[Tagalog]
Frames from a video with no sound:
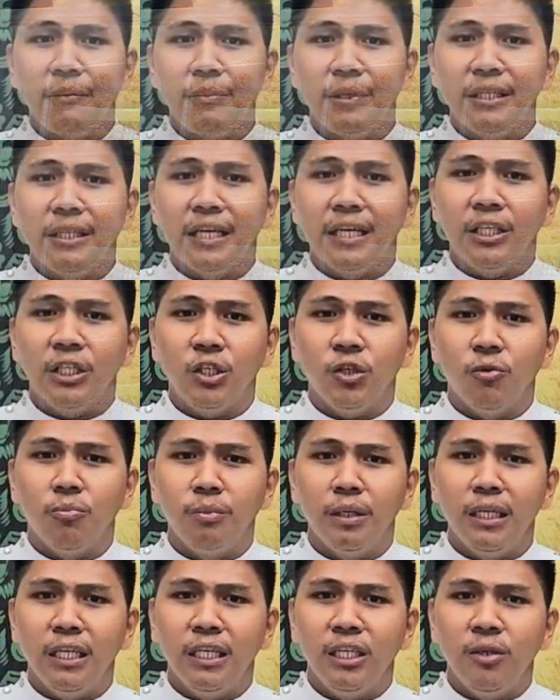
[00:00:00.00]
na kami dagiti
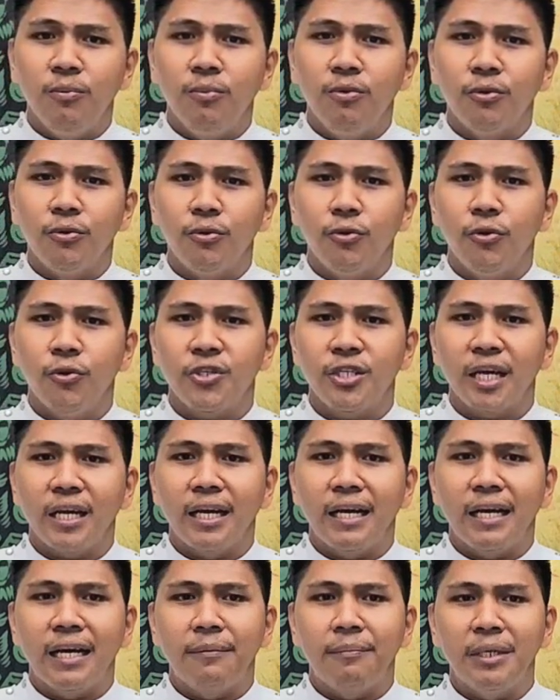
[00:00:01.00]
umili ti Burgos
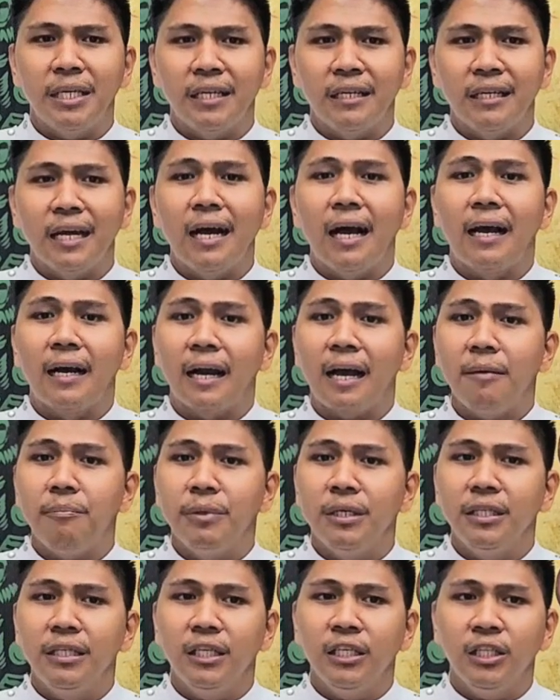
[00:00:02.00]
anang
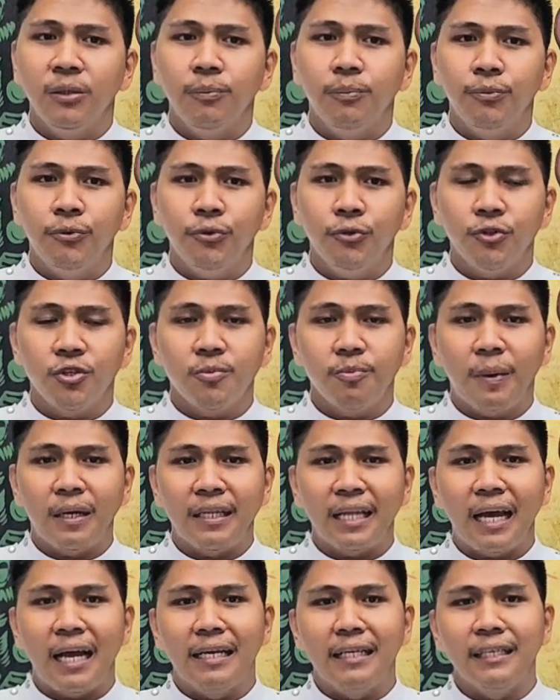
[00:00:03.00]
nangaramid iti putos
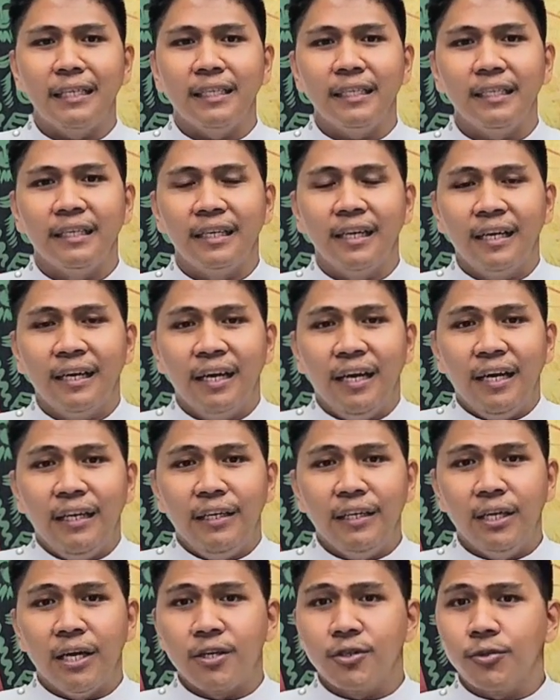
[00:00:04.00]
patani
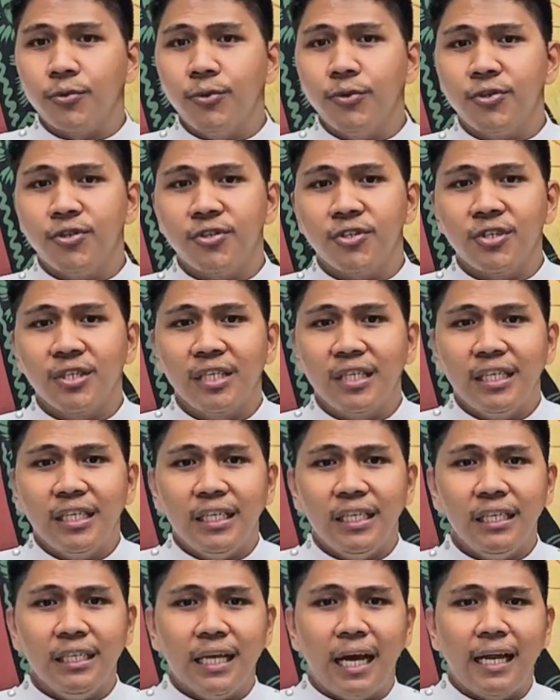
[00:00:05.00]
ti Jesus
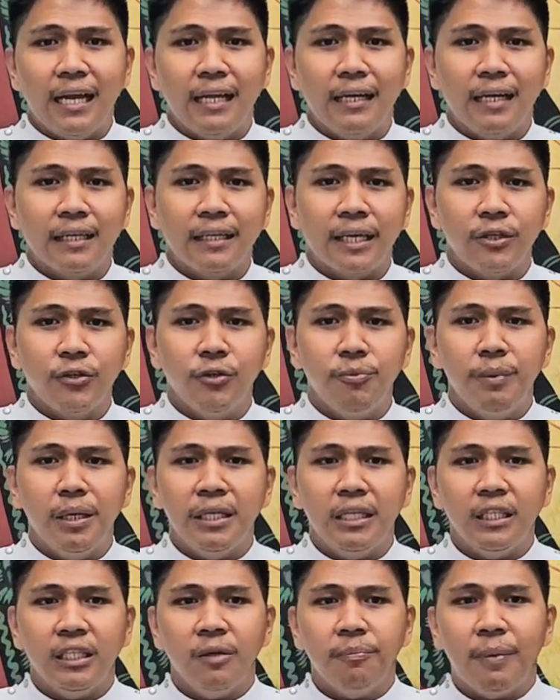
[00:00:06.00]
idala na tayo
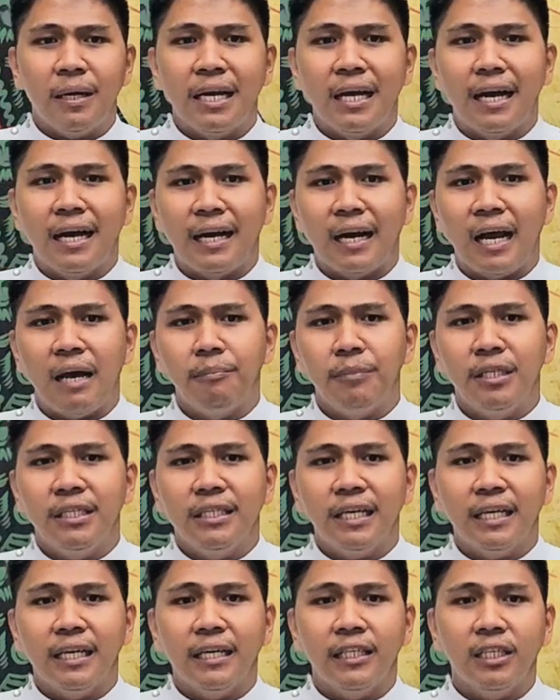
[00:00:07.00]
met iti
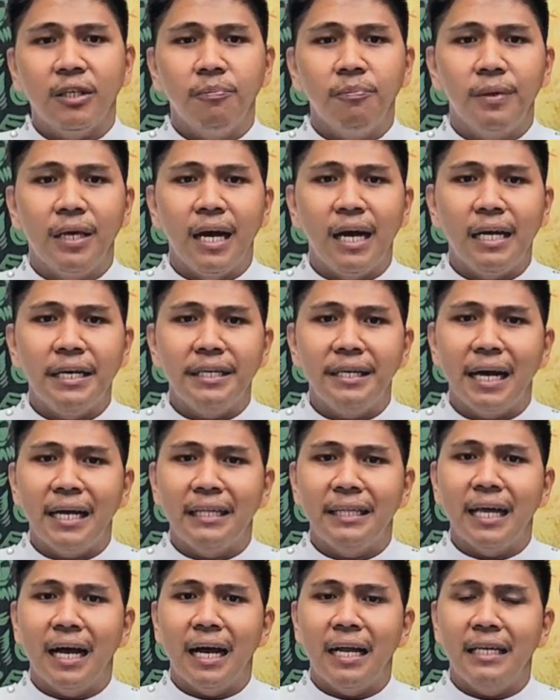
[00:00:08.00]
panangaramid kadagiti biag
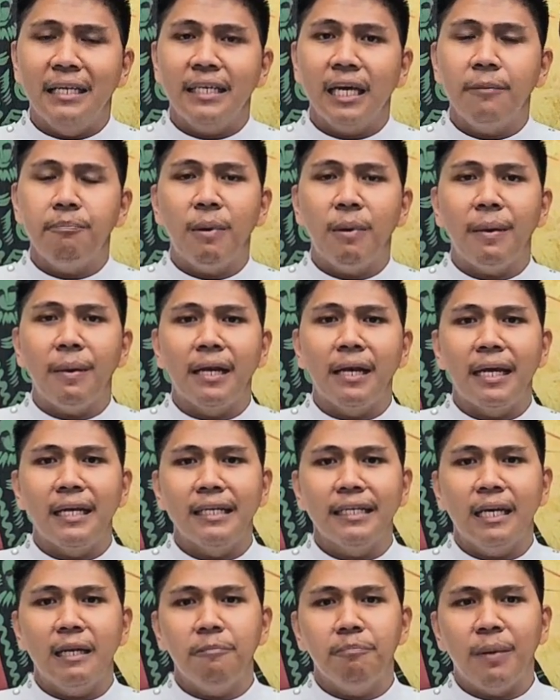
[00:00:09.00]
nga addaan kay
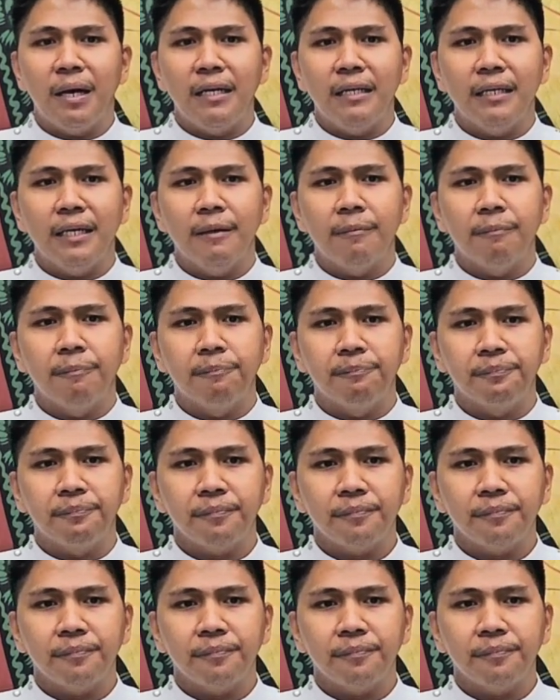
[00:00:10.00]
papanan ken panggep.